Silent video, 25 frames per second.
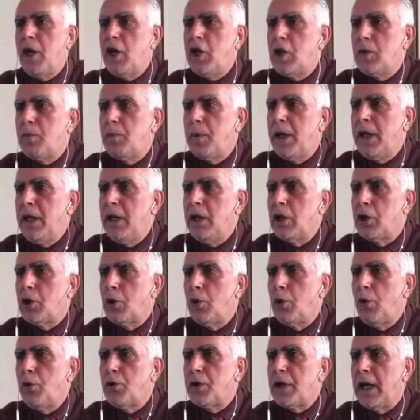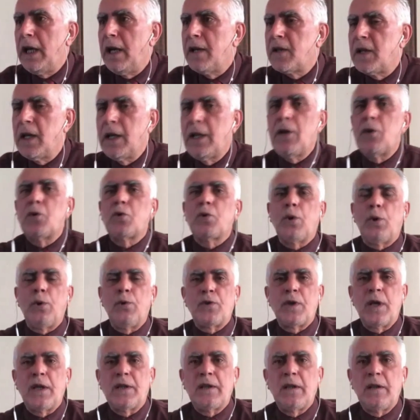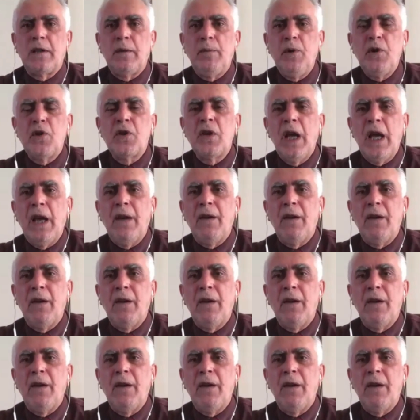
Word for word: 5258 konut satılmış.